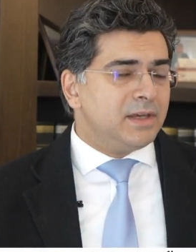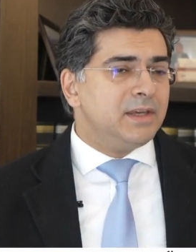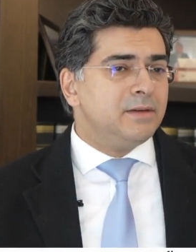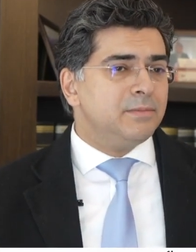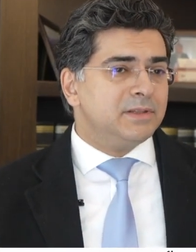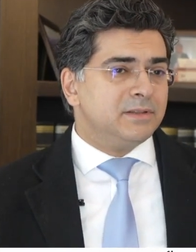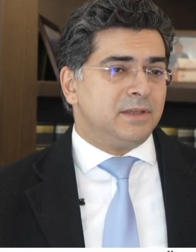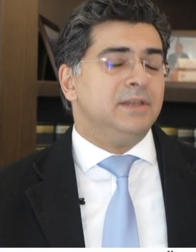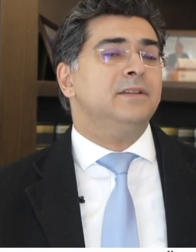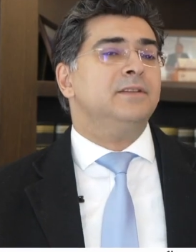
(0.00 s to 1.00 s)
هي
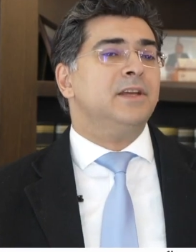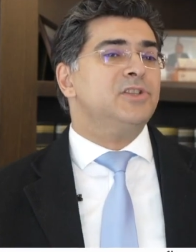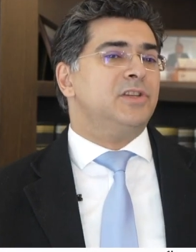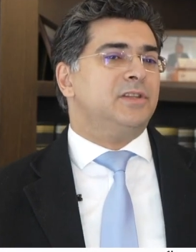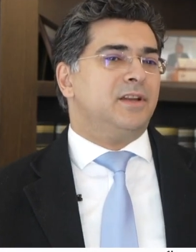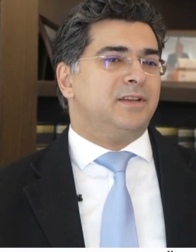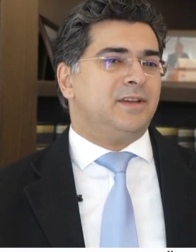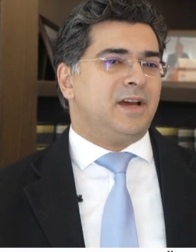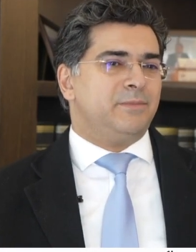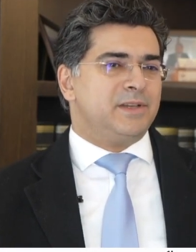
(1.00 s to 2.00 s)
بتعيد تنشط
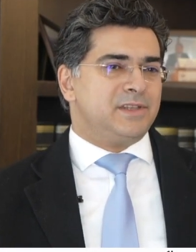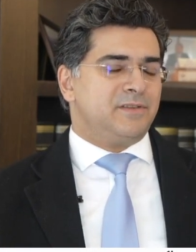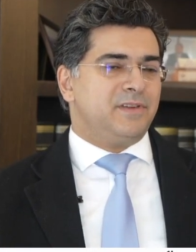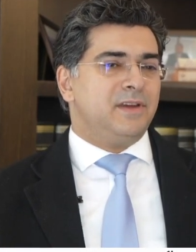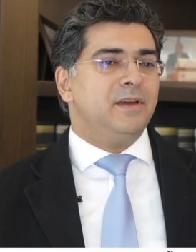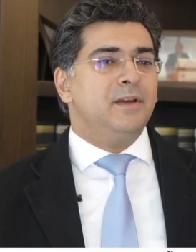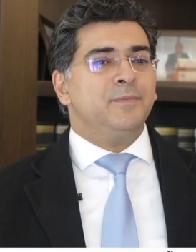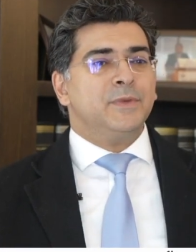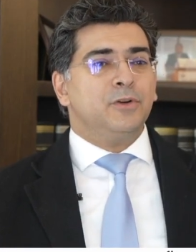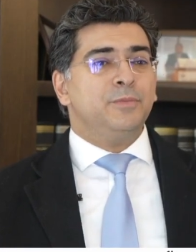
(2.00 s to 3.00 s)
القطاع المصرفي
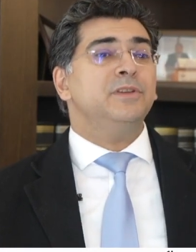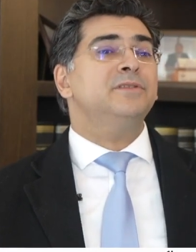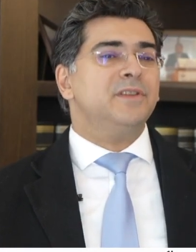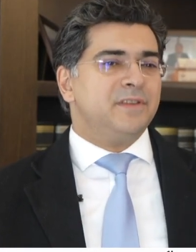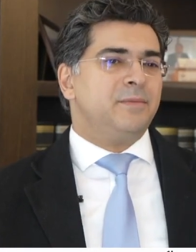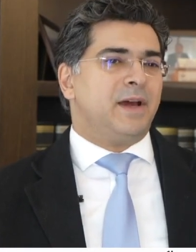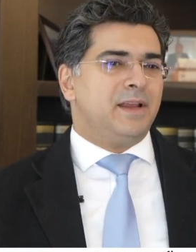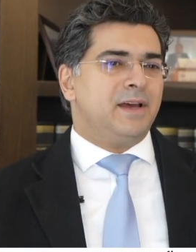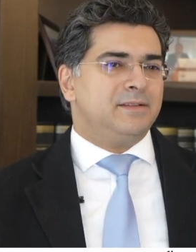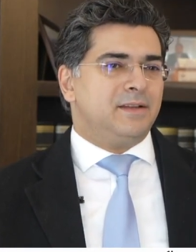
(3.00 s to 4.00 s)
وبينتظم
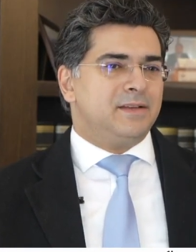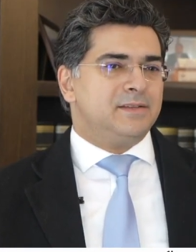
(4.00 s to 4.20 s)
على هذا